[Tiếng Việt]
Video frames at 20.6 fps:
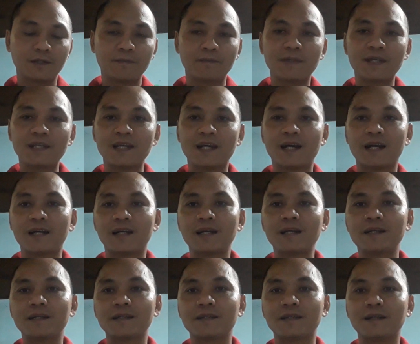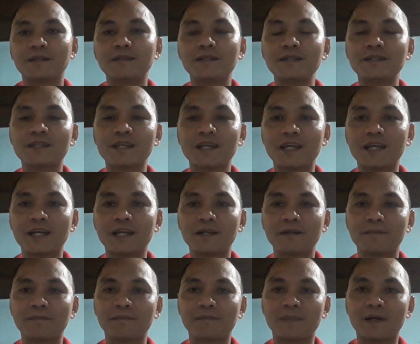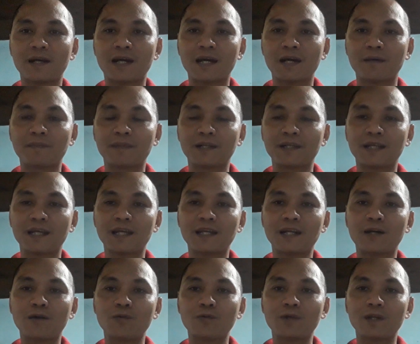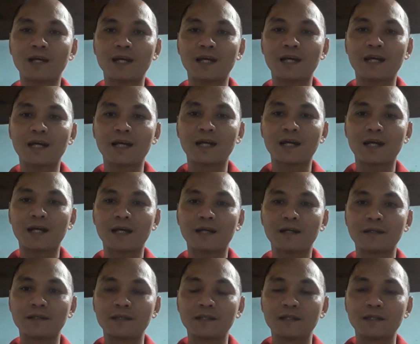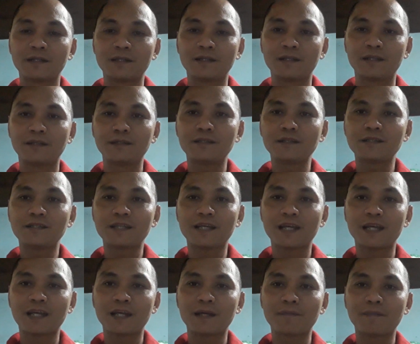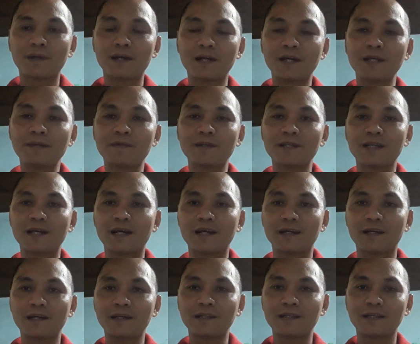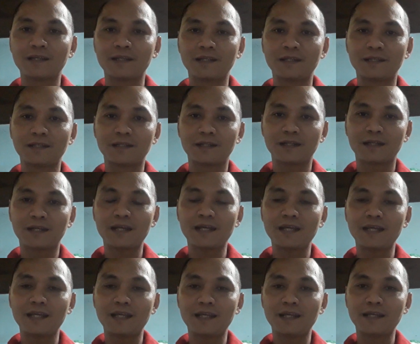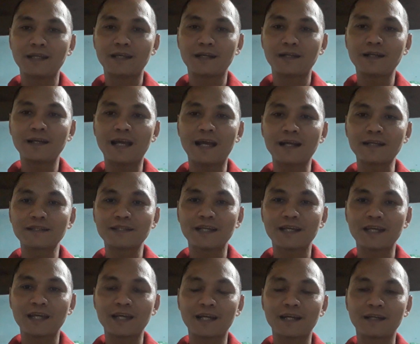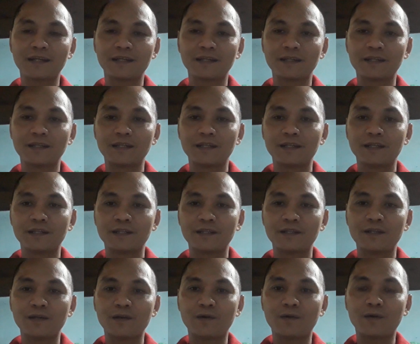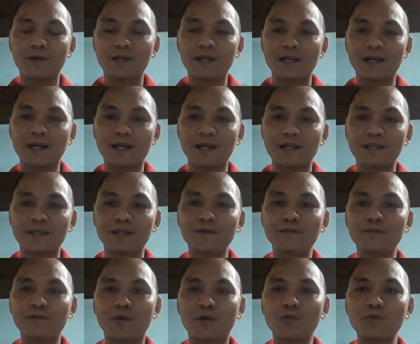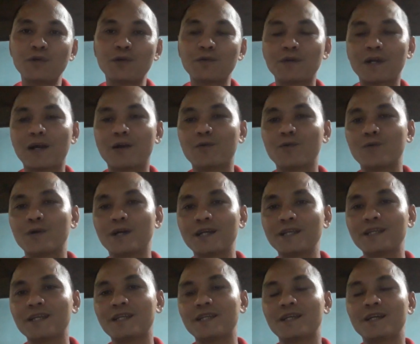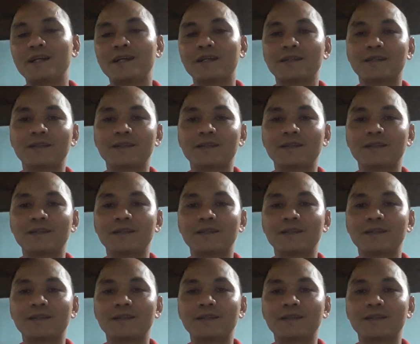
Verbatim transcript: bây giờ á, những chiếc xe mà mình nghe đâu là những chiếc xe mới bây giờ á, thì cái những hãng xe do là chính phủ yêu cầu hay gì á